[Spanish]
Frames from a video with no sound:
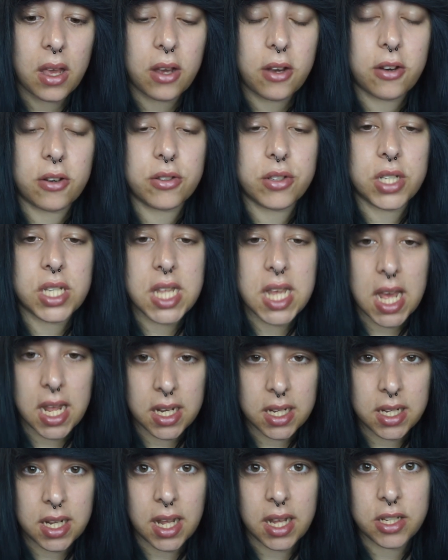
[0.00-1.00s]

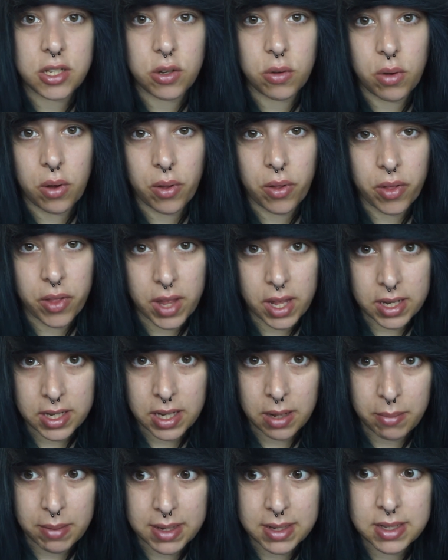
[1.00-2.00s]
consciente y
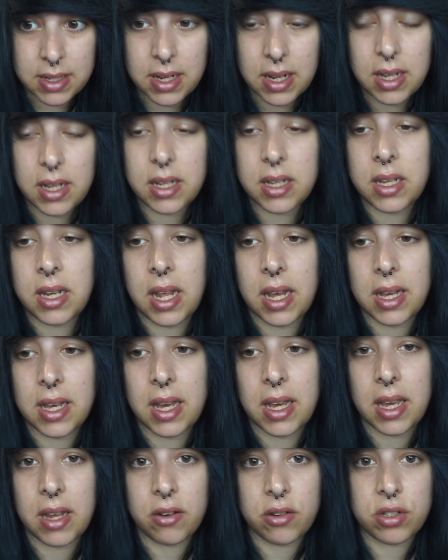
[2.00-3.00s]
subconscientemente de
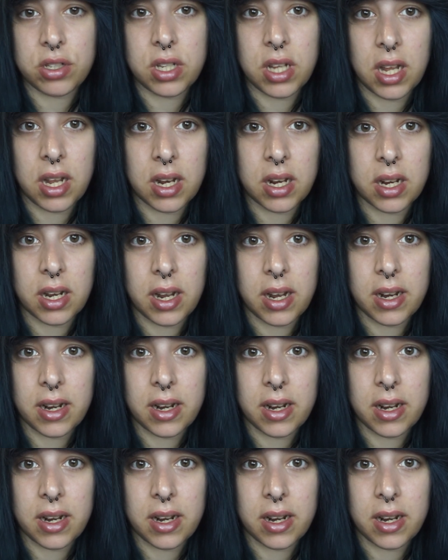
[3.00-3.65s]
que quiero ser